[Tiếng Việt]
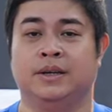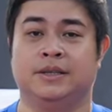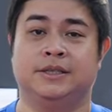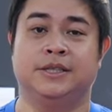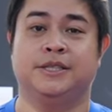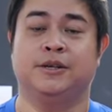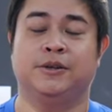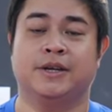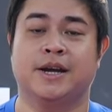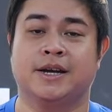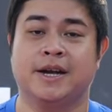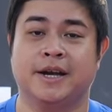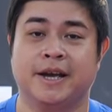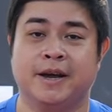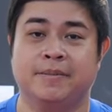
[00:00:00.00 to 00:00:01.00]
Xin chào tất cả
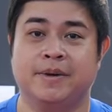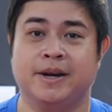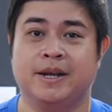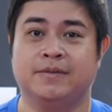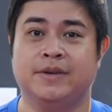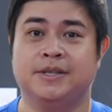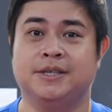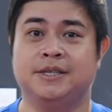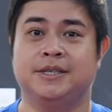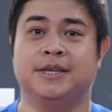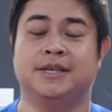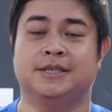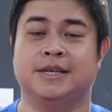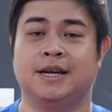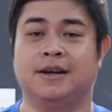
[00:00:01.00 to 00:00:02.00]
các anh em đã đến với chương
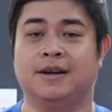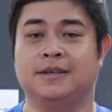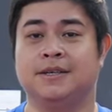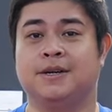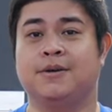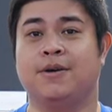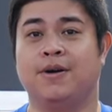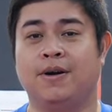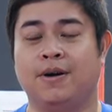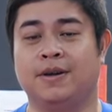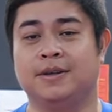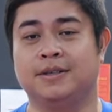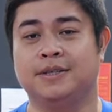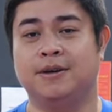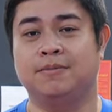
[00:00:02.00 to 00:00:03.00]
trình trả lời những câu
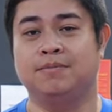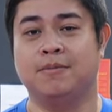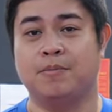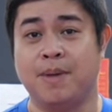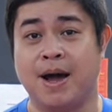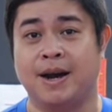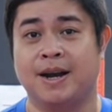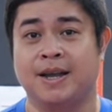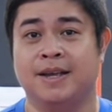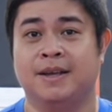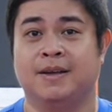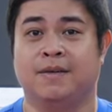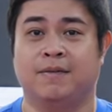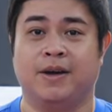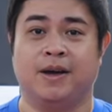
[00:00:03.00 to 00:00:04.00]
hỏi trong bóng bàn
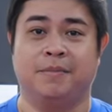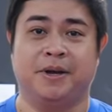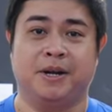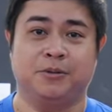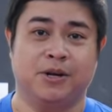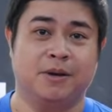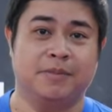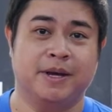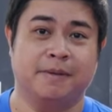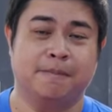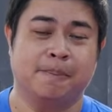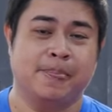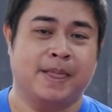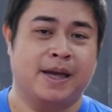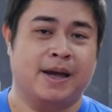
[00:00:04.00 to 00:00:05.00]
và mình là Tuấn Nam Định.
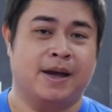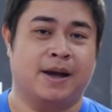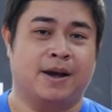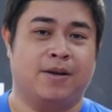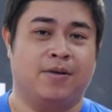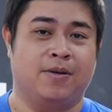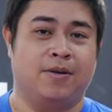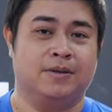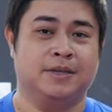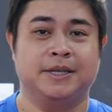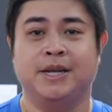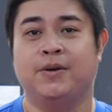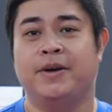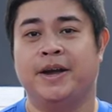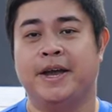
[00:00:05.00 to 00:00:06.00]
Có
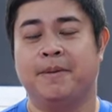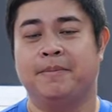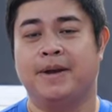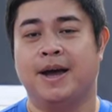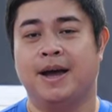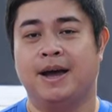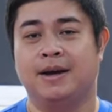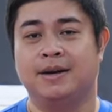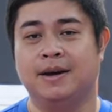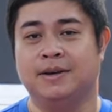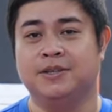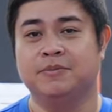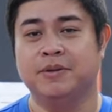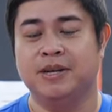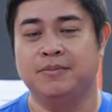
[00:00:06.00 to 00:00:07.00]
rất nhiều anh em đã
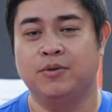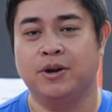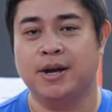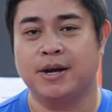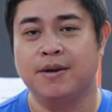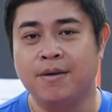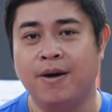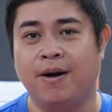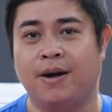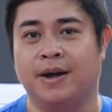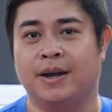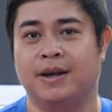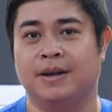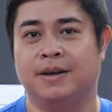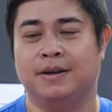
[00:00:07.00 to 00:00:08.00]
gửi cho mình một cái câu hỏi
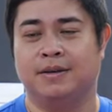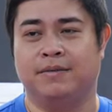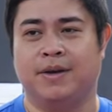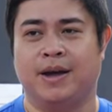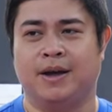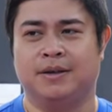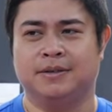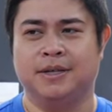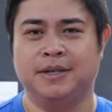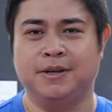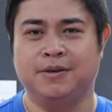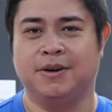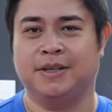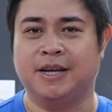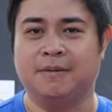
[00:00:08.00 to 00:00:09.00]
và rất
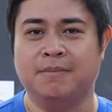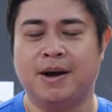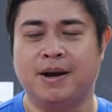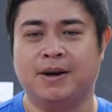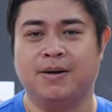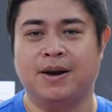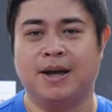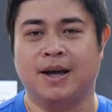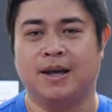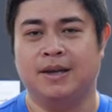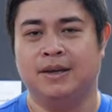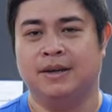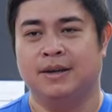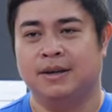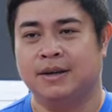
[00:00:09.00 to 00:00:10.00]
nhiều người thắc mắc đó là
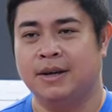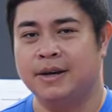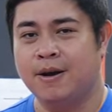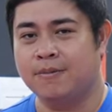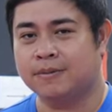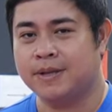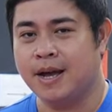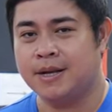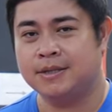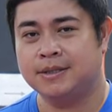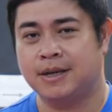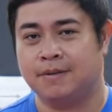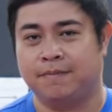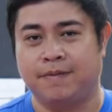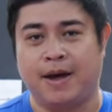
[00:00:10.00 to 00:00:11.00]
cái động tác
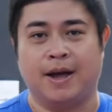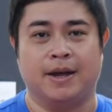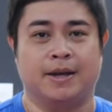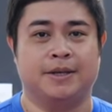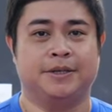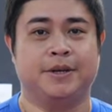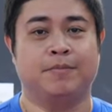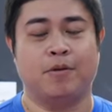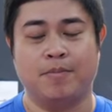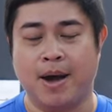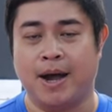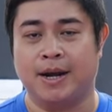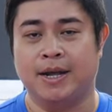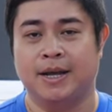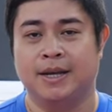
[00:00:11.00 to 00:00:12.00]
giật phải trong bóng
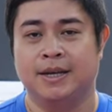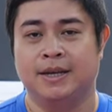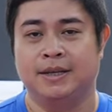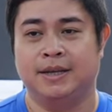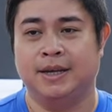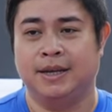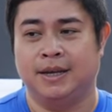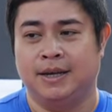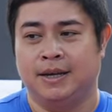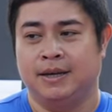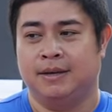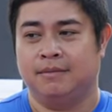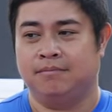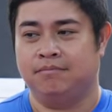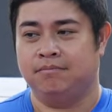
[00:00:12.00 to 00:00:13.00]
bàn ấy thì
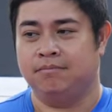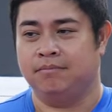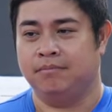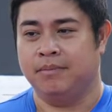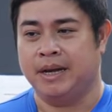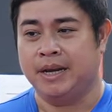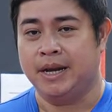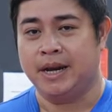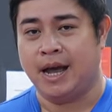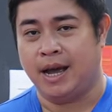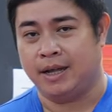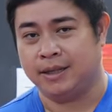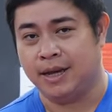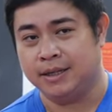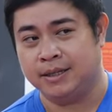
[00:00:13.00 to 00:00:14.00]
mình nên
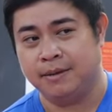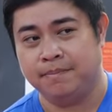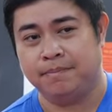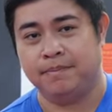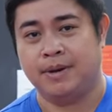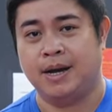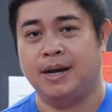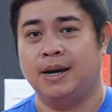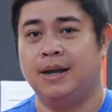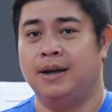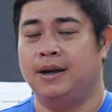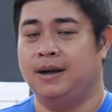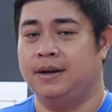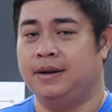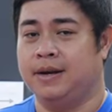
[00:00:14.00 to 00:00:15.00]
hạ tay thấp hay
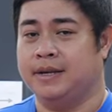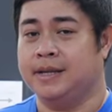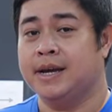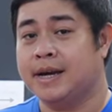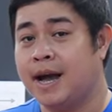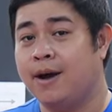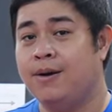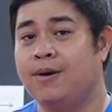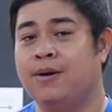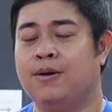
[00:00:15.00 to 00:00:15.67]
là để tay cao?